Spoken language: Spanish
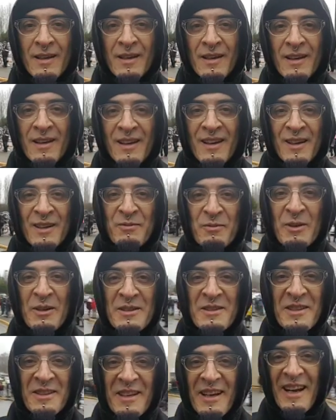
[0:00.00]
Y les voy a
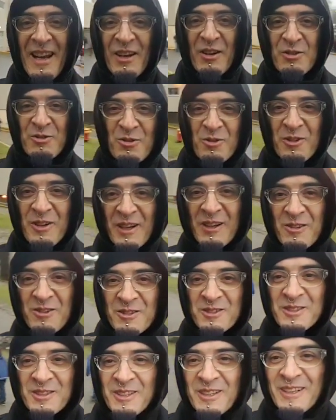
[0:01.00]
enseñar a los
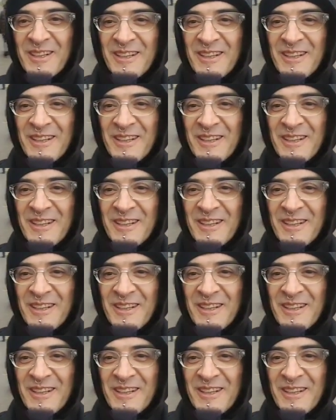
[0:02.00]
conejos.